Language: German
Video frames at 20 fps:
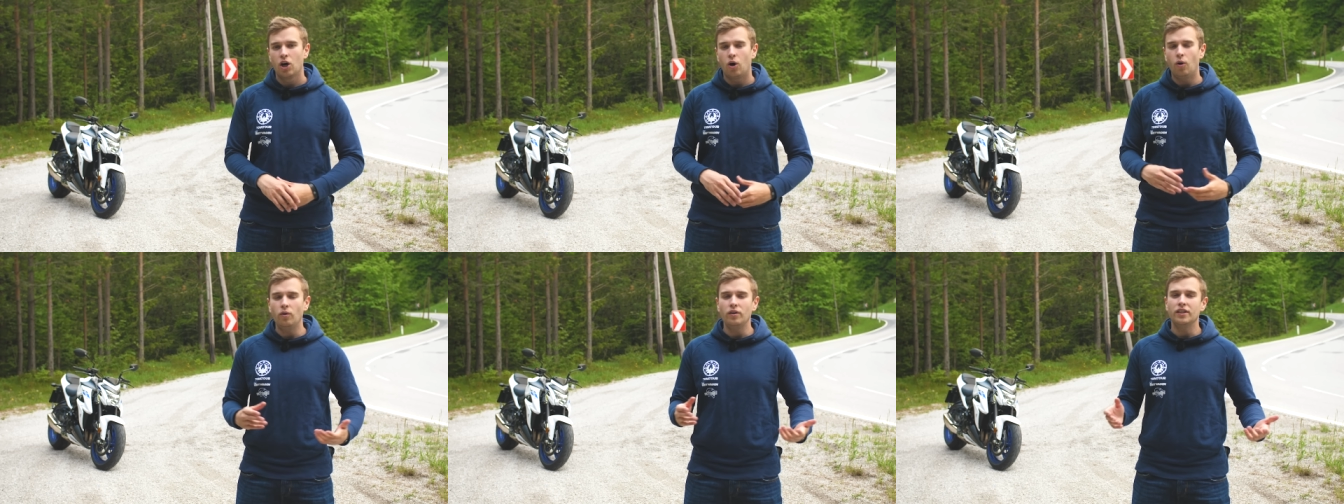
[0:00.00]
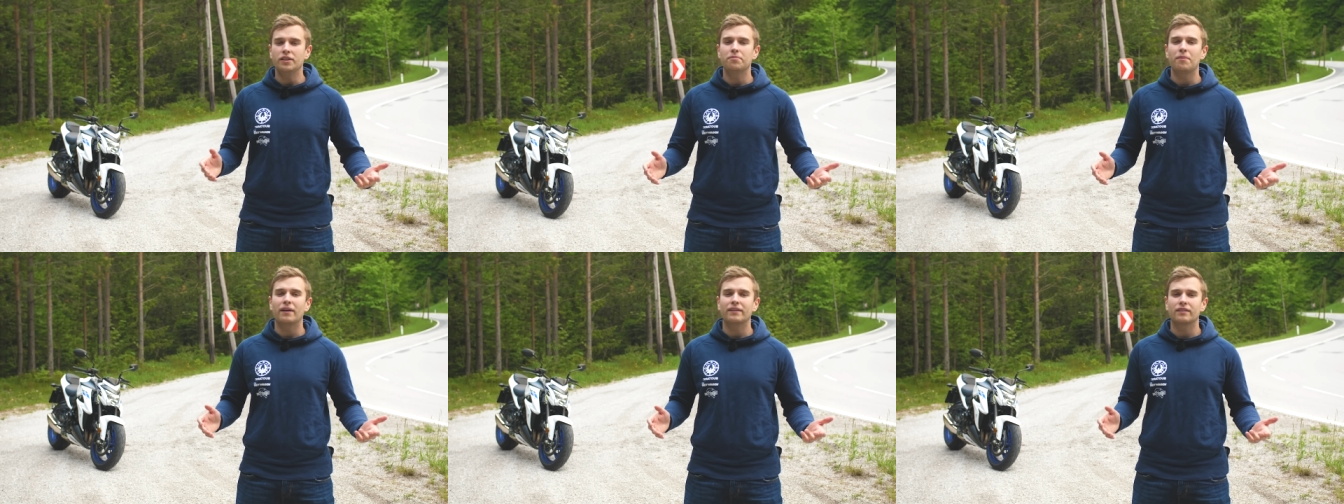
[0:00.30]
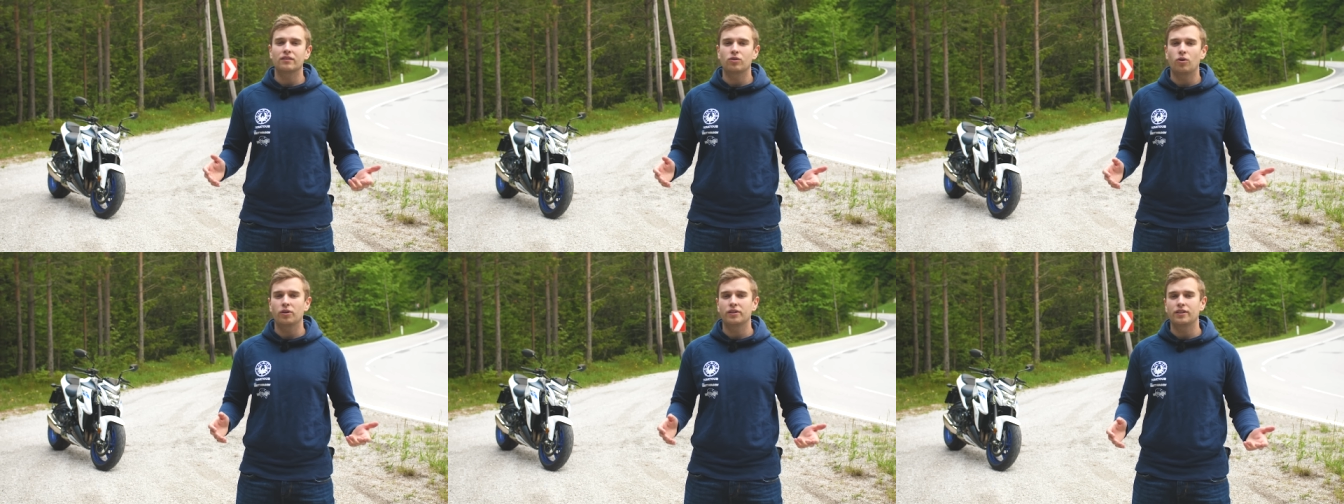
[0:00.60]
Und ich mache
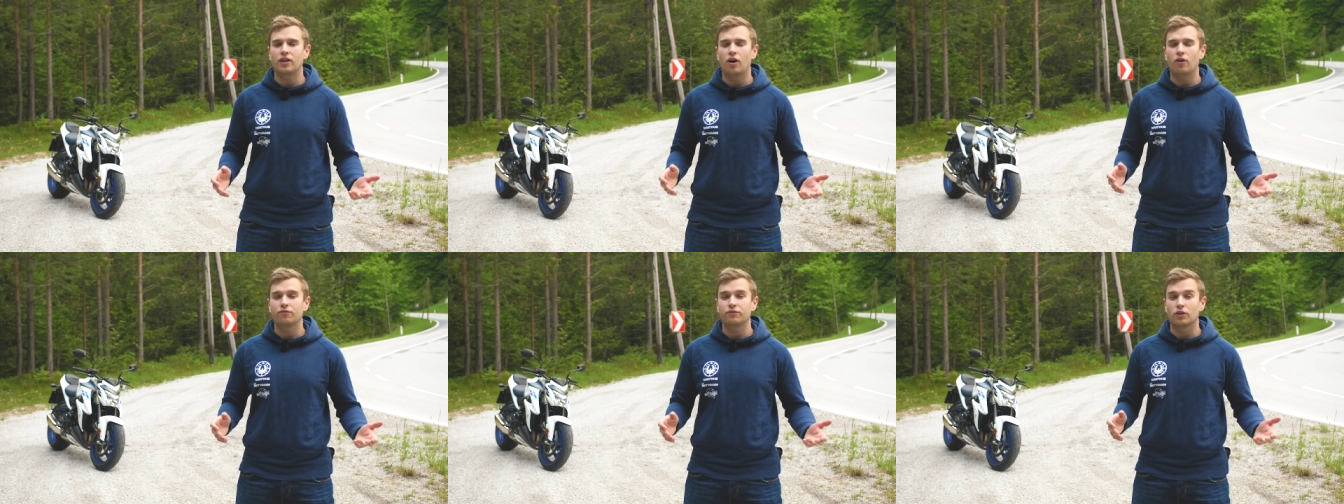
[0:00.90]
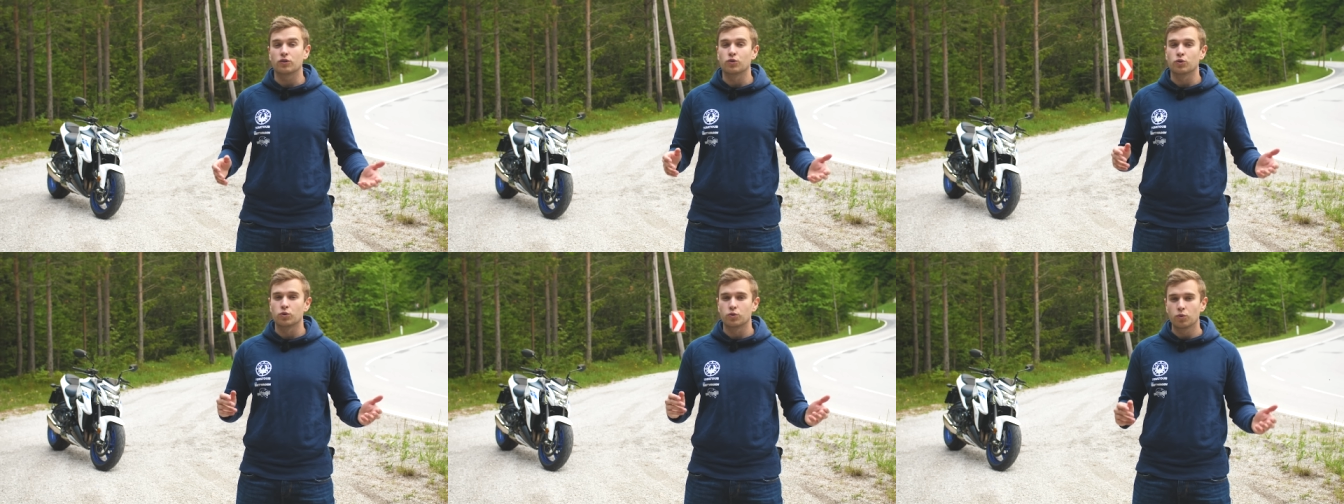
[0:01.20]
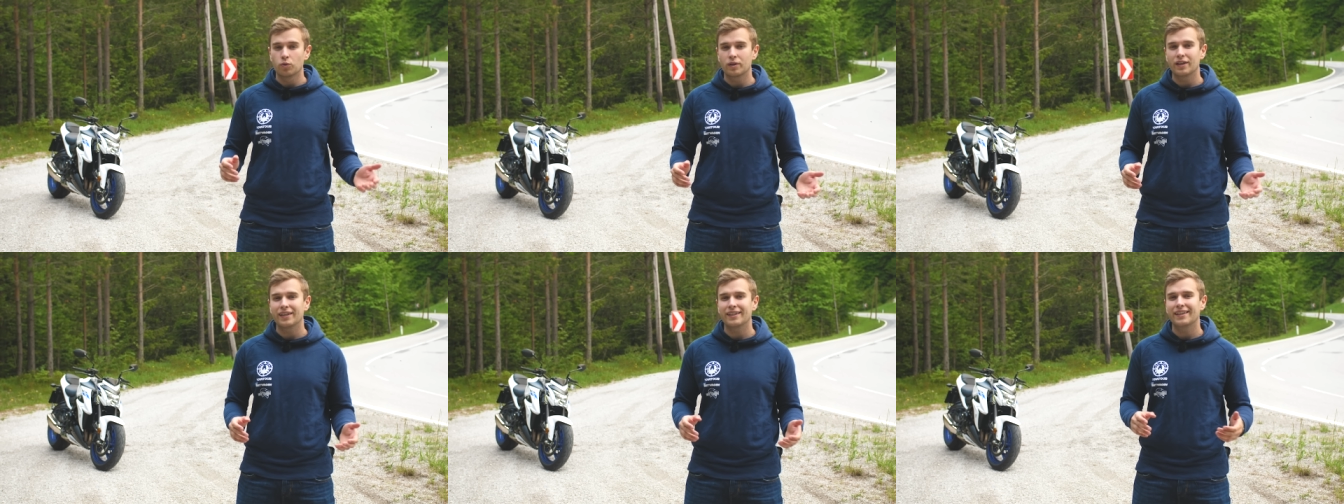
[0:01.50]
das heute auf der
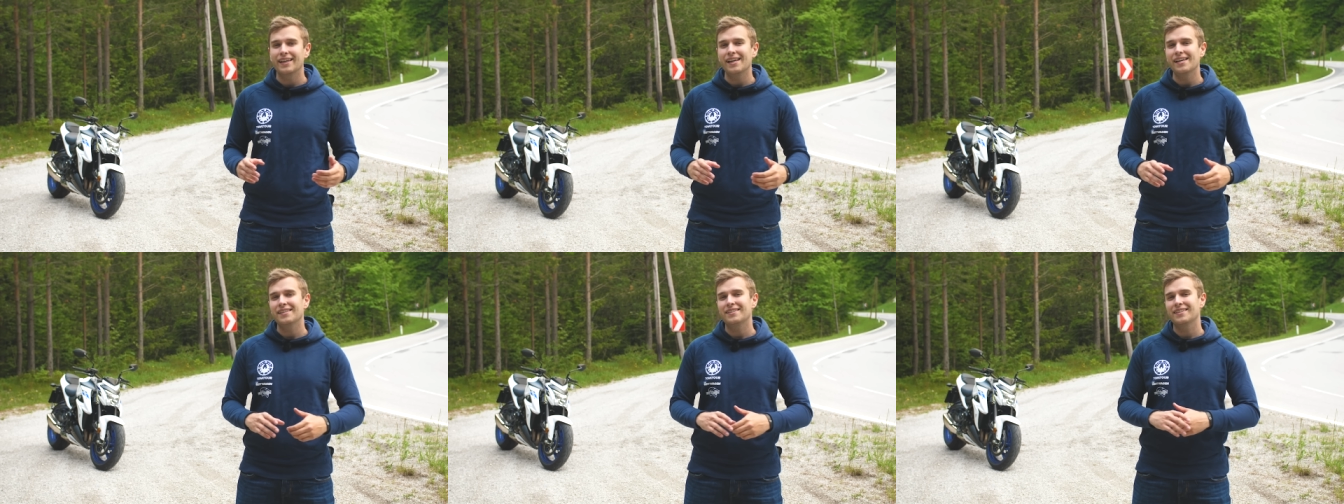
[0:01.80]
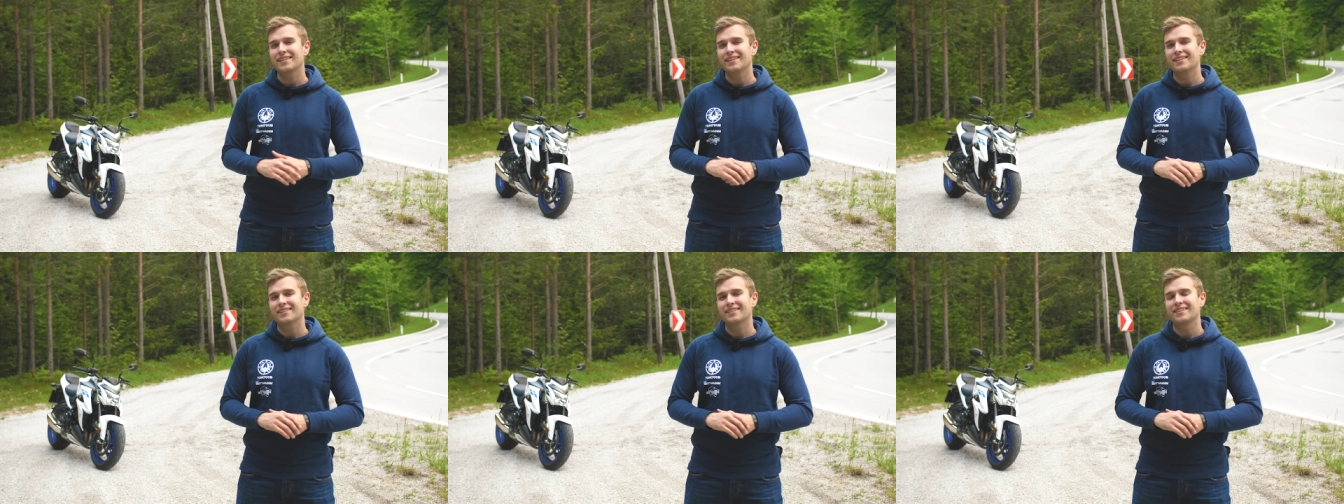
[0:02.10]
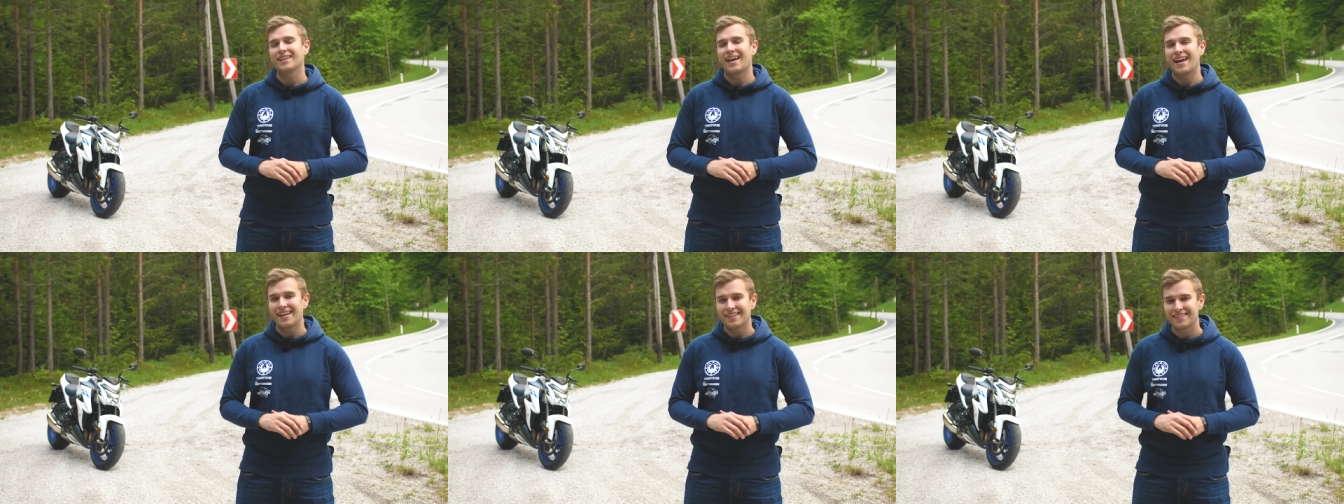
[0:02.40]
Suzuki
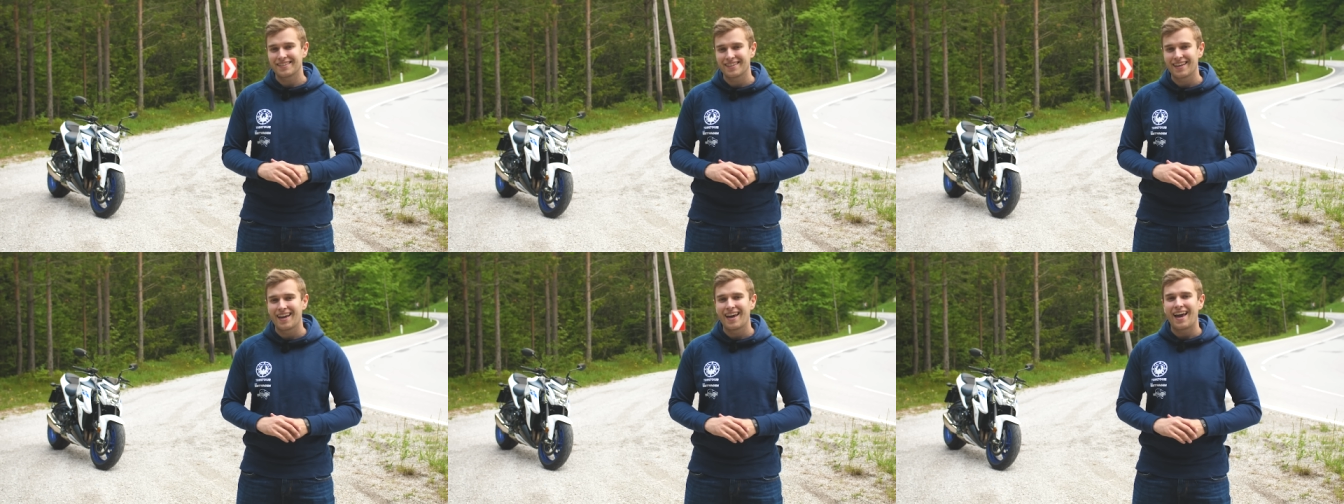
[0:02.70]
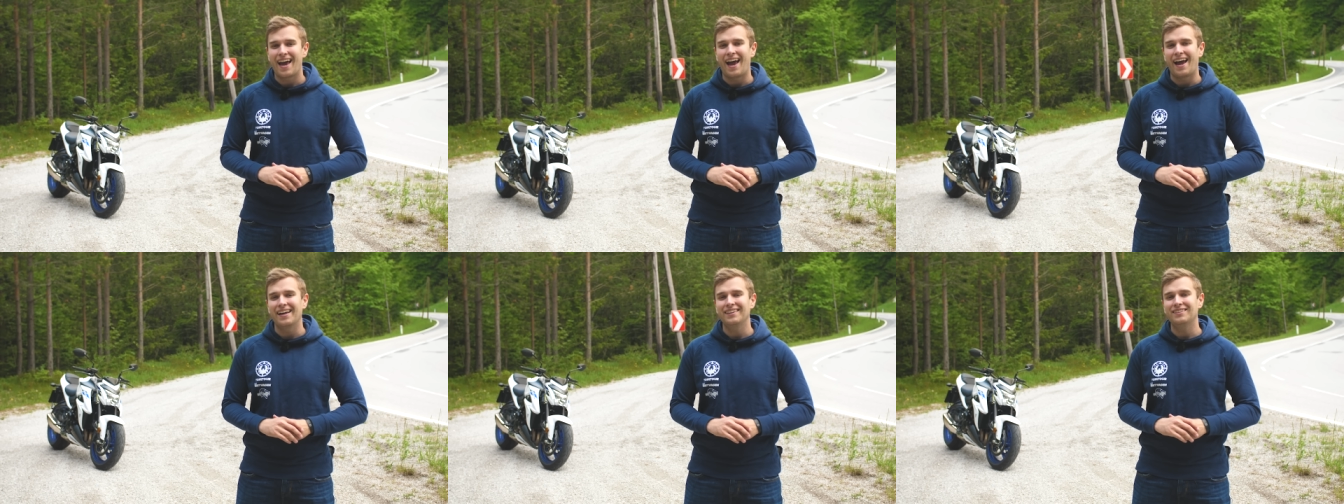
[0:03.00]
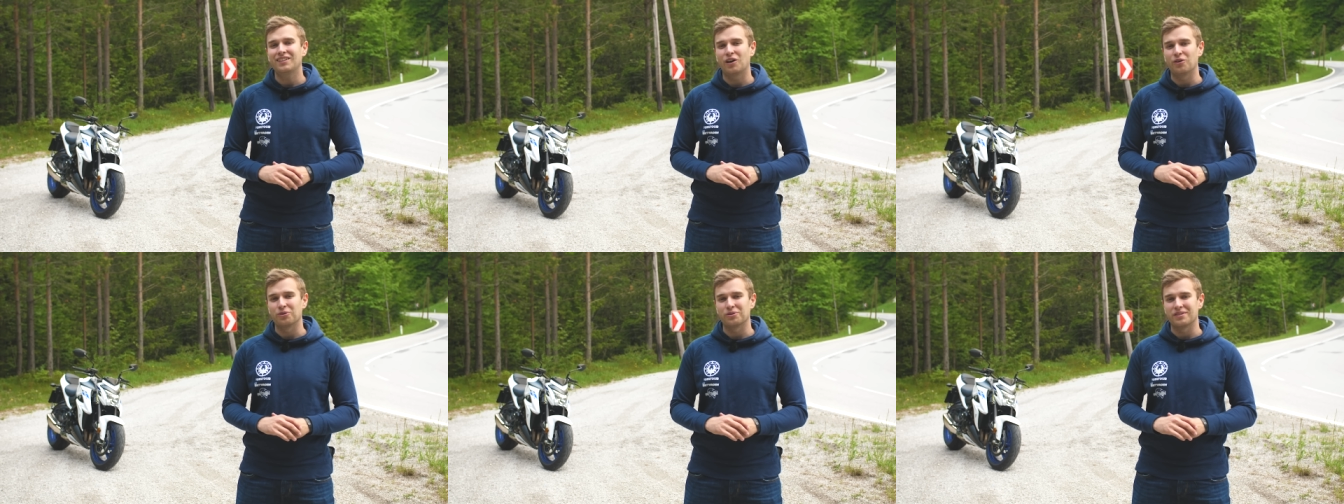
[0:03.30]
GSX-S
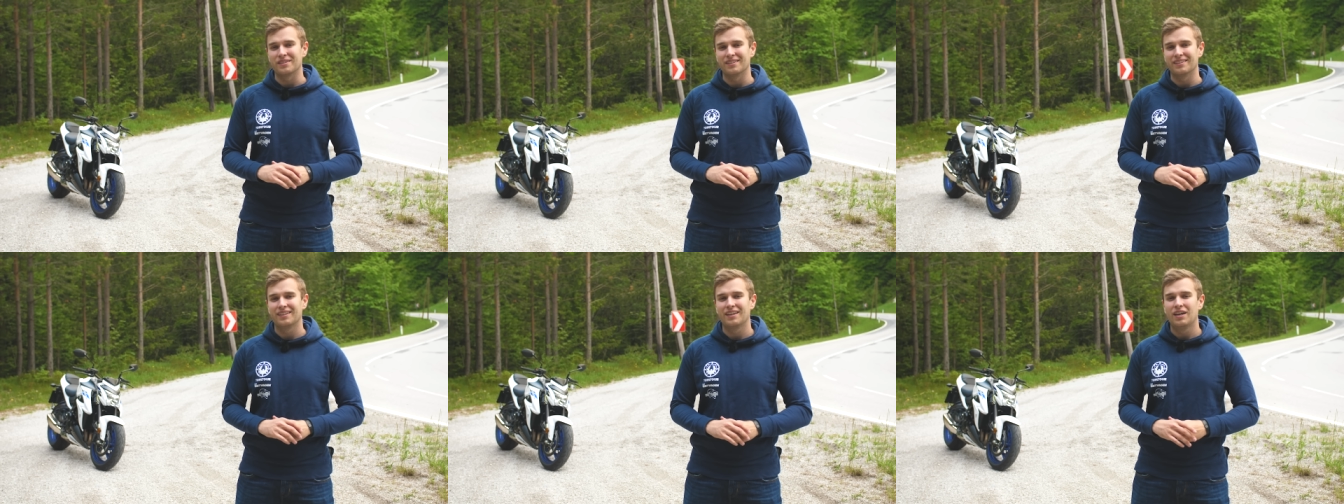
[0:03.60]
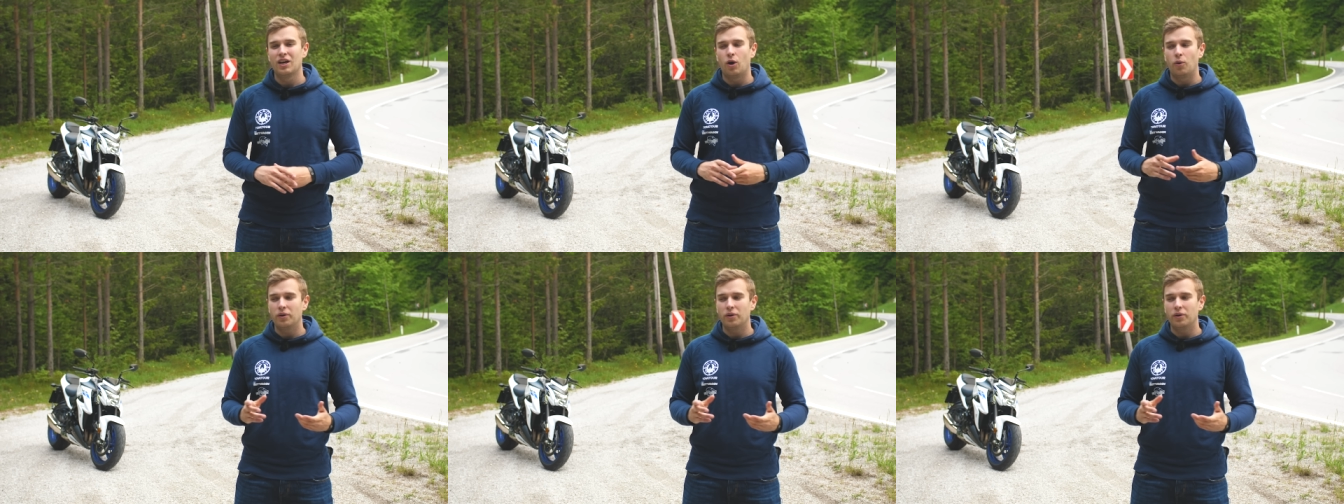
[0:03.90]
1000.